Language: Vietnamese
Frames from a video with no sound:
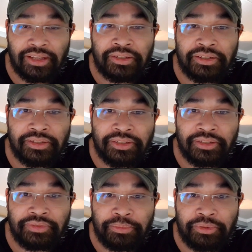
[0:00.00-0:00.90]
hãy cư
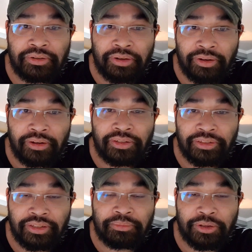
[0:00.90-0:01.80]
xử với bọn họ
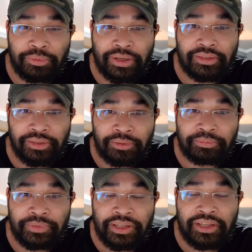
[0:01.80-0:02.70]
những cái bọn ngoài
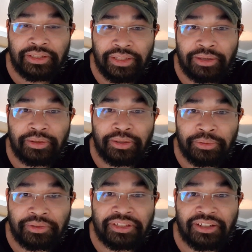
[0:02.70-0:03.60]
tộc theo cái
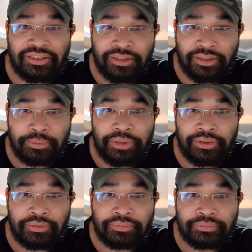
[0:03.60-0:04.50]
luật dân sự biết
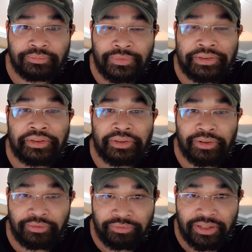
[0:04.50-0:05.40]
không
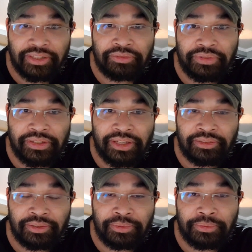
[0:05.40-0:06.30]
còn với những vị sắc
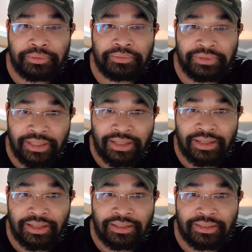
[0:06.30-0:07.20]
tộc của chúng
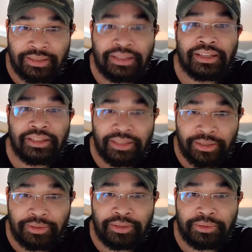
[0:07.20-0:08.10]
ta
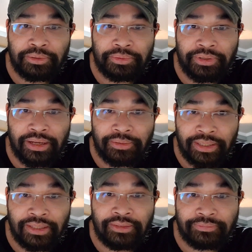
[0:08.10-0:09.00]
theo cái luật của đạo
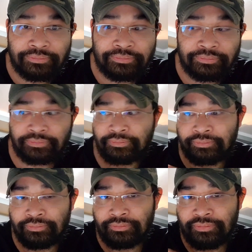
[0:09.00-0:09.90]
lý
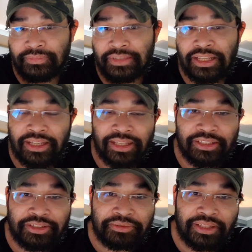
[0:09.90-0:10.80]
là
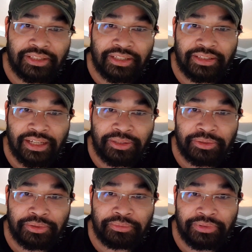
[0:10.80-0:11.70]
trong sách kinh thánh
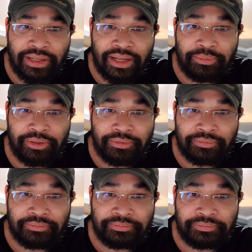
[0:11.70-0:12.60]
của chúng ta biết không